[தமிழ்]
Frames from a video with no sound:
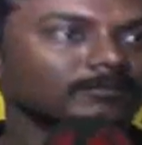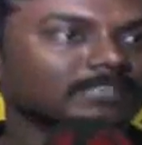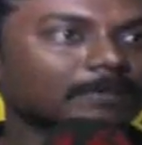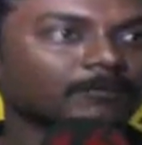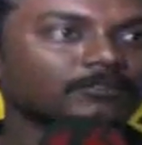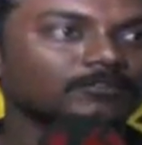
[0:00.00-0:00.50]
மிஸ் ஆகி
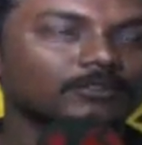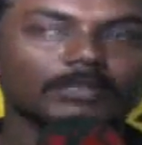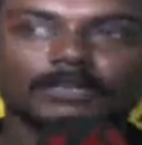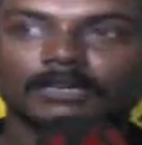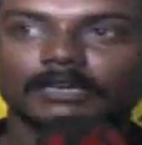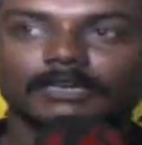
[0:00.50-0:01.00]
போச்சுன்னு சொல்லி
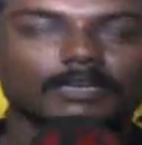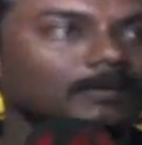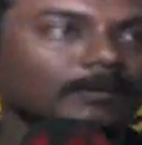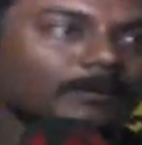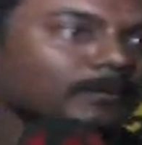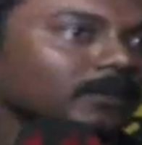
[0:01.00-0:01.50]
கண்டக்டர்
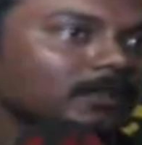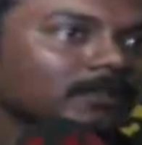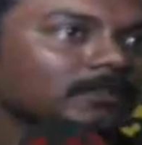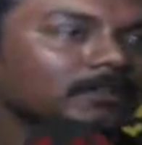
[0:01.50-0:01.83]
கம்ப்ளைண்ட் பண்ணார்